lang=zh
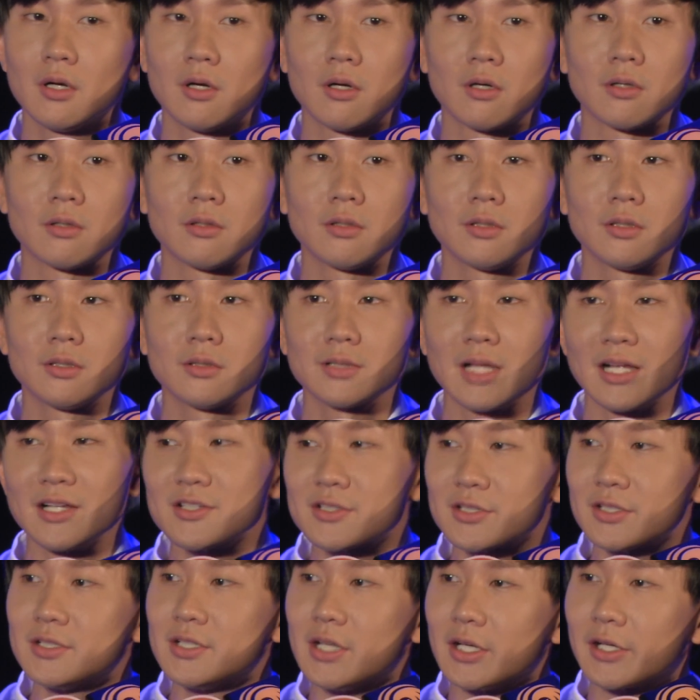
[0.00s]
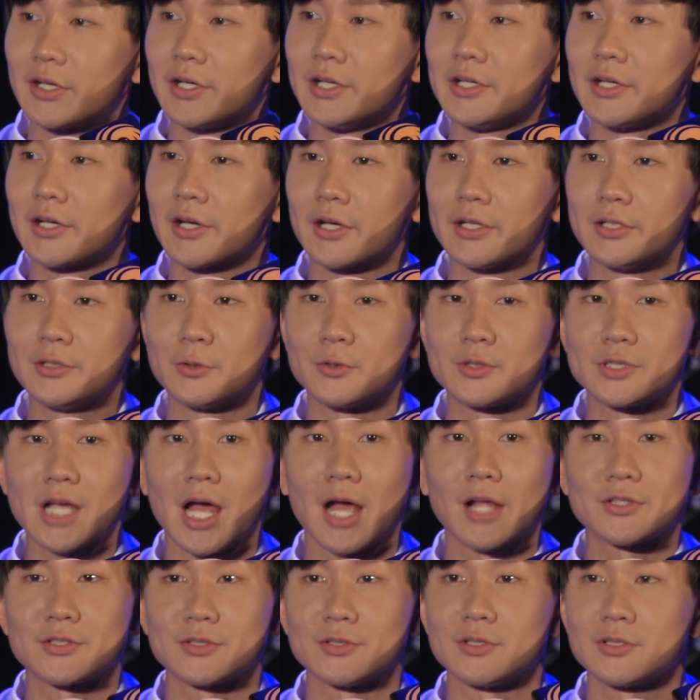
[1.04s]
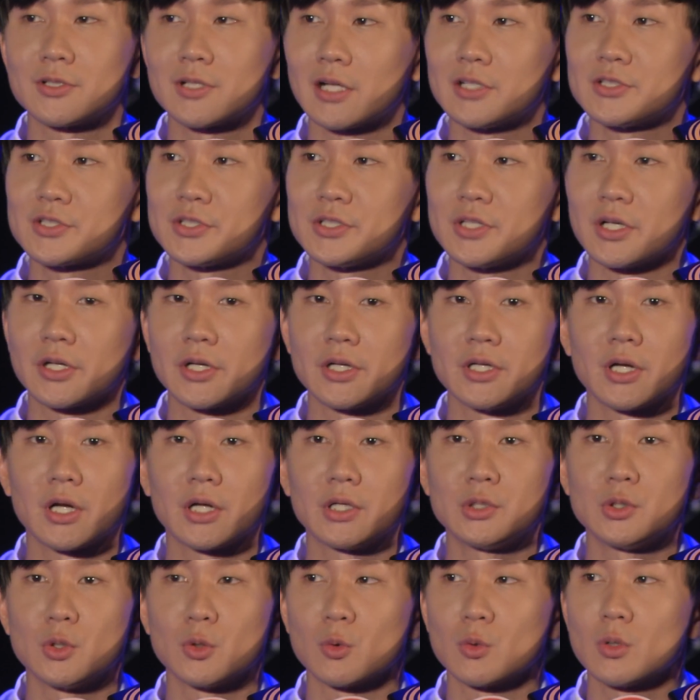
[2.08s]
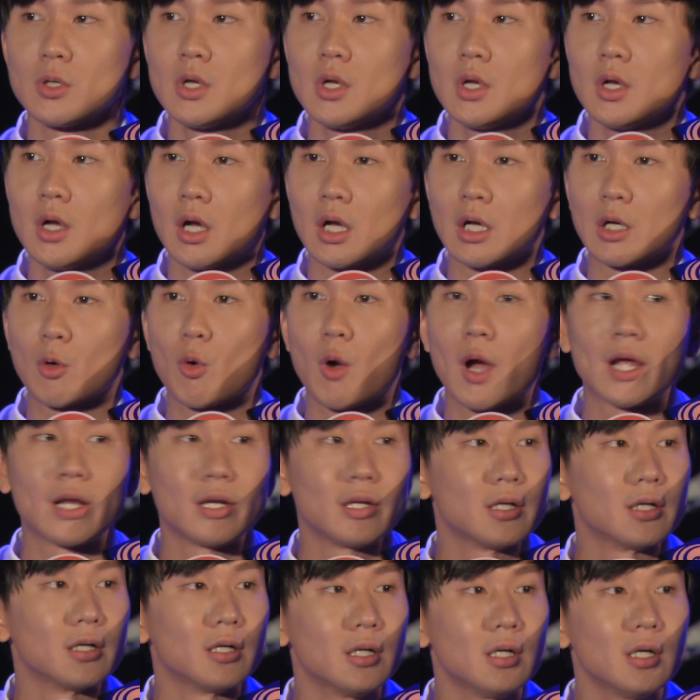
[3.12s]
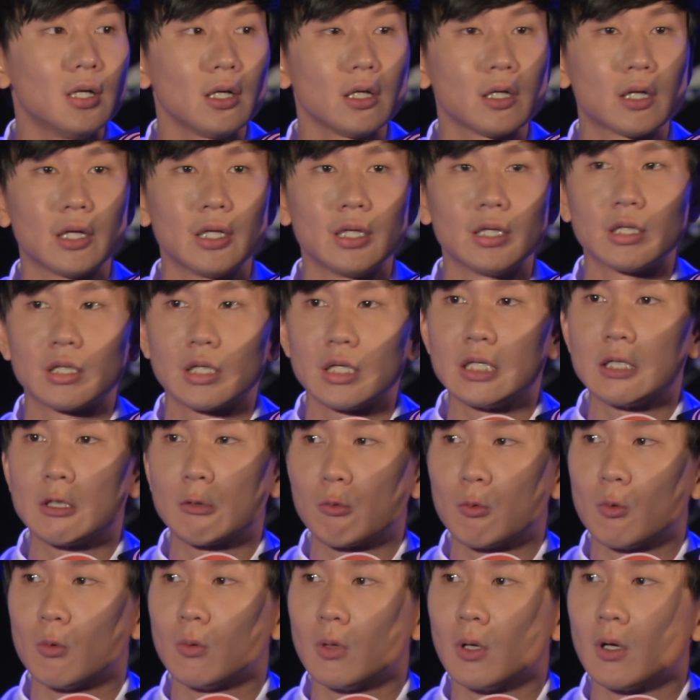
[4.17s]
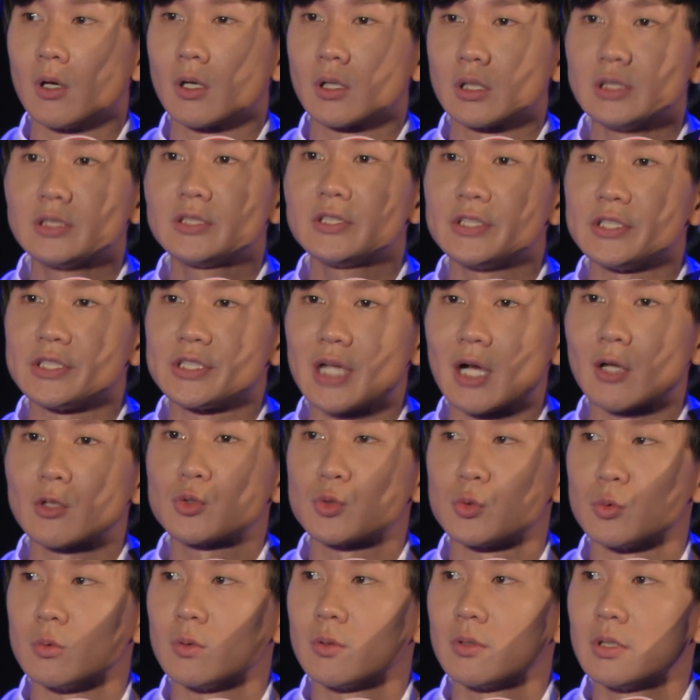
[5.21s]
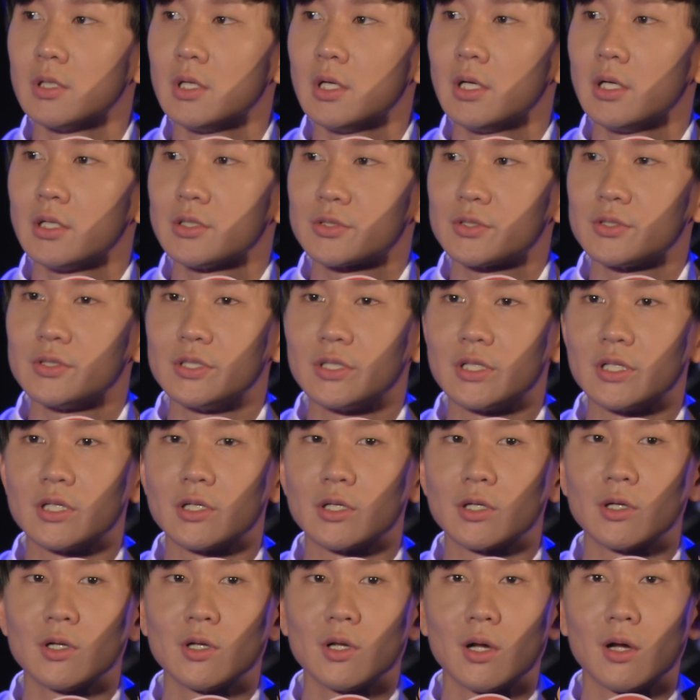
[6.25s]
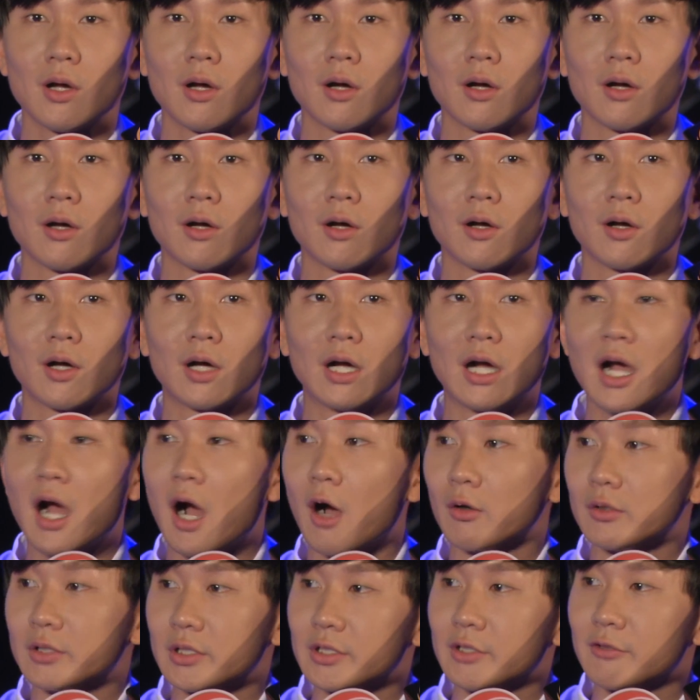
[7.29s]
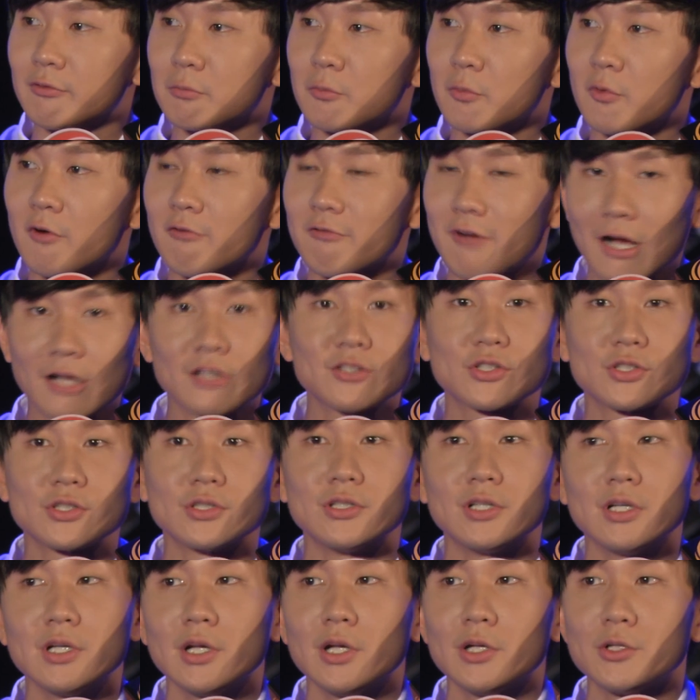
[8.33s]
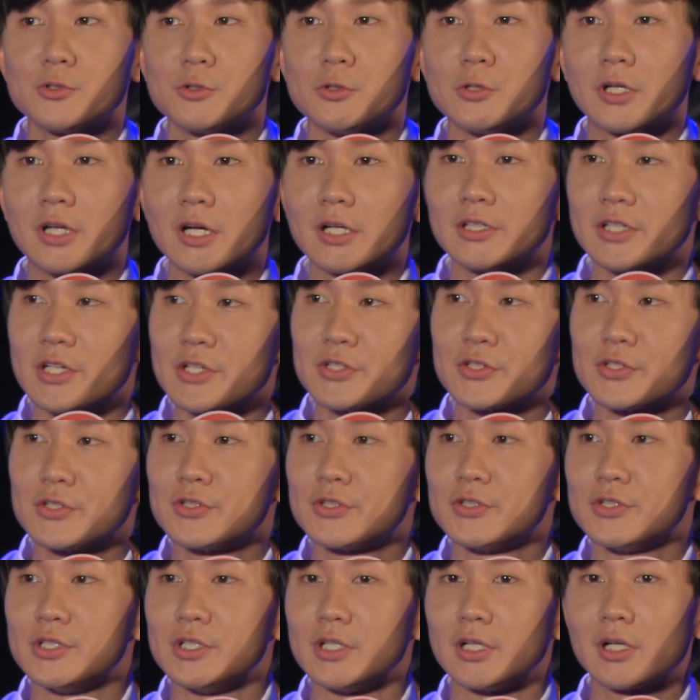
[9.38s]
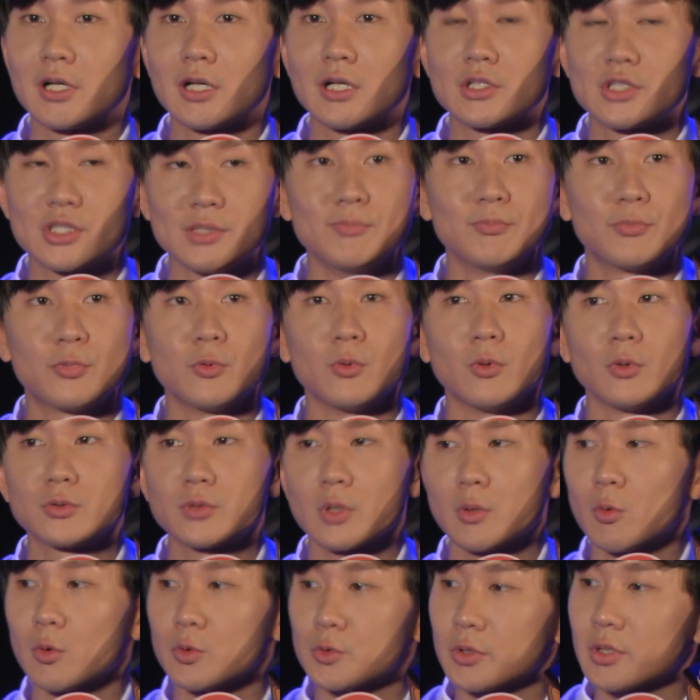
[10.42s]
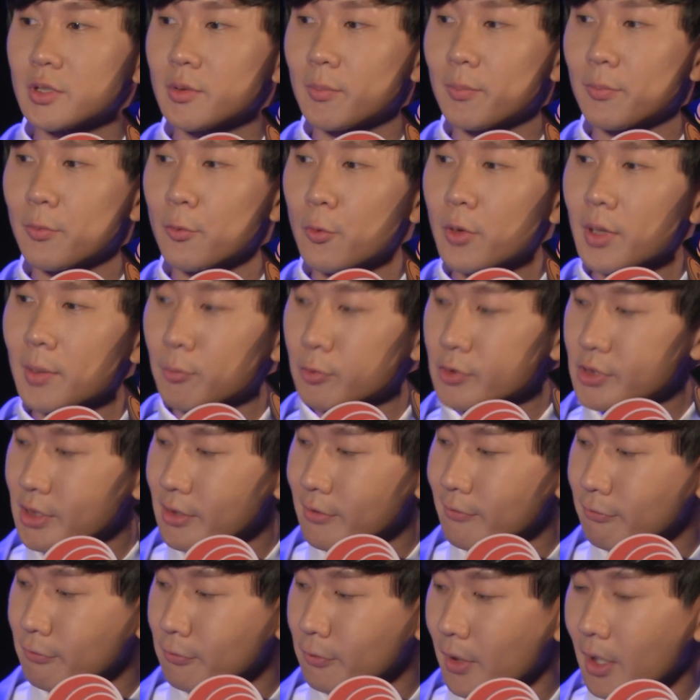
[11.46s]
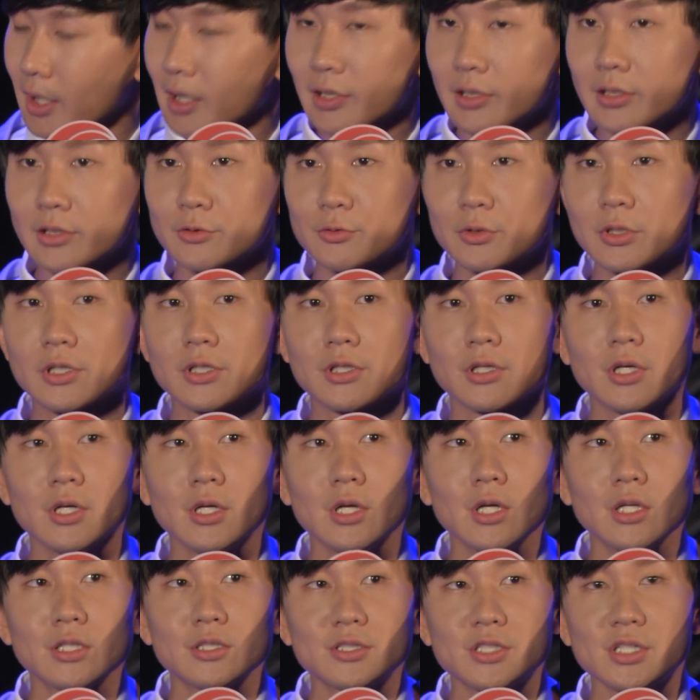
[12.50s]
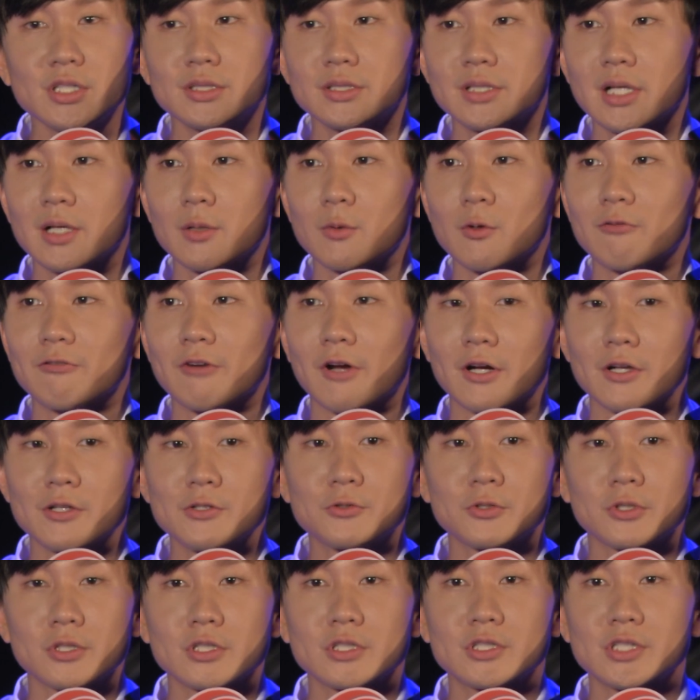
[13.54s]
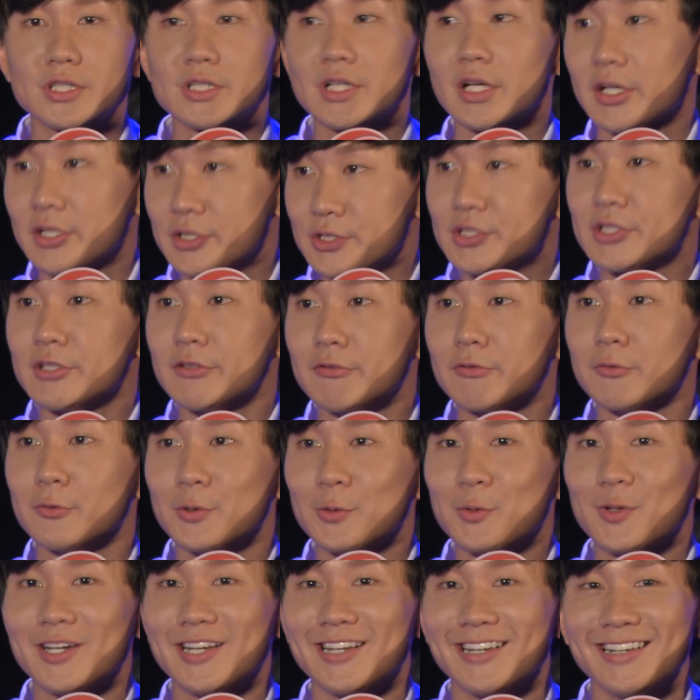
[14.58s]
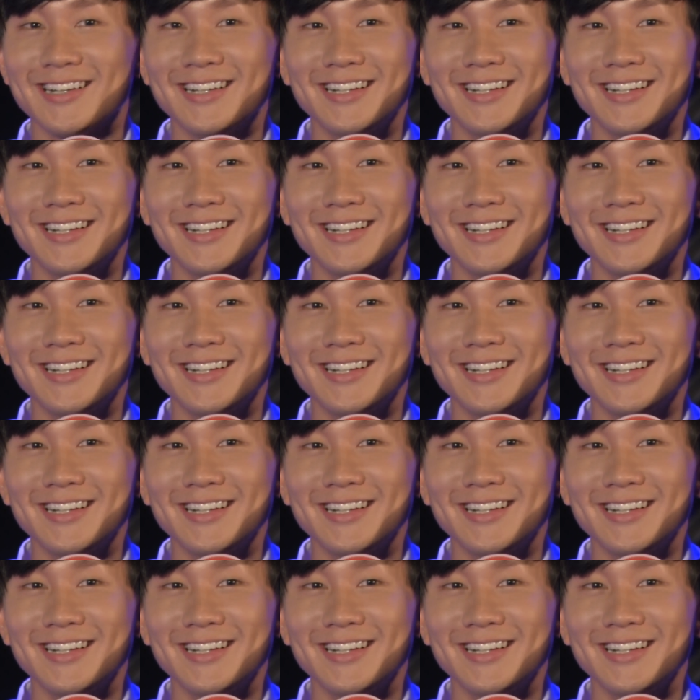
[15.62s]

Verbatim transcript: 呃，单身也可以很有价值，单身也可以很有很快乐，可以可以不呃跟自己相处是一个呃很好的方式去更认识自己，更进步。所以我觉得不会不幸福，所以现在我反而觉得现在很幸福，因为。